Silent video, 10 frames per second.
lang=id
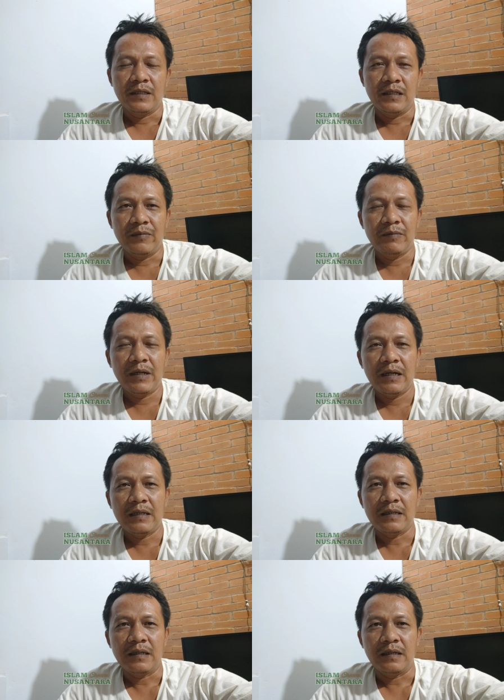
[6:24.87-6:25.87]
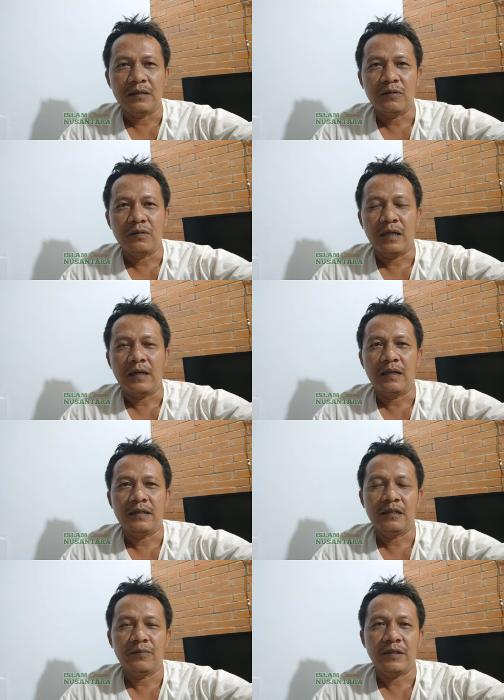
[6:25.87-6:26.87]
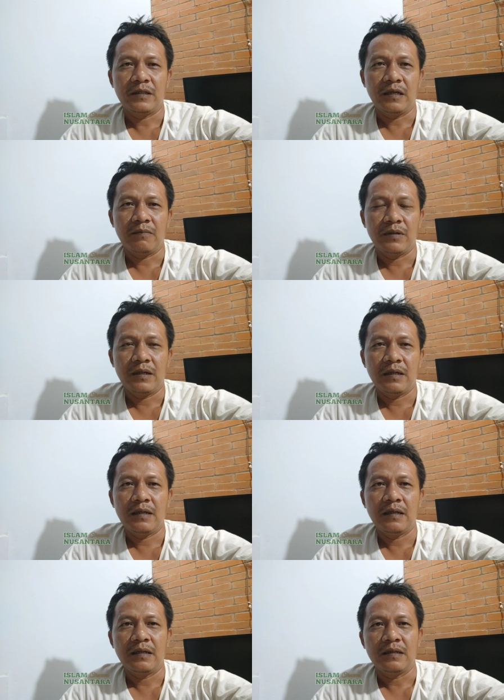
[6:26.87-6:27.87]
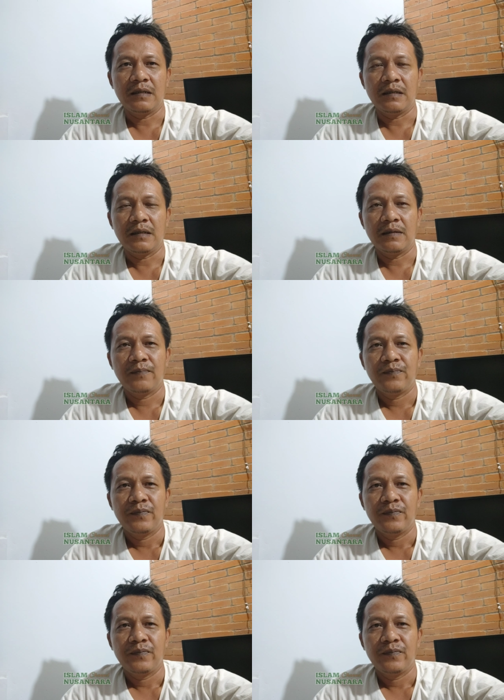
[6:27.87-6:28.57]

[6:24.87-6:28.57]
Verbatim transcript: Ya memang ada itu dalilnya seperti apa, ada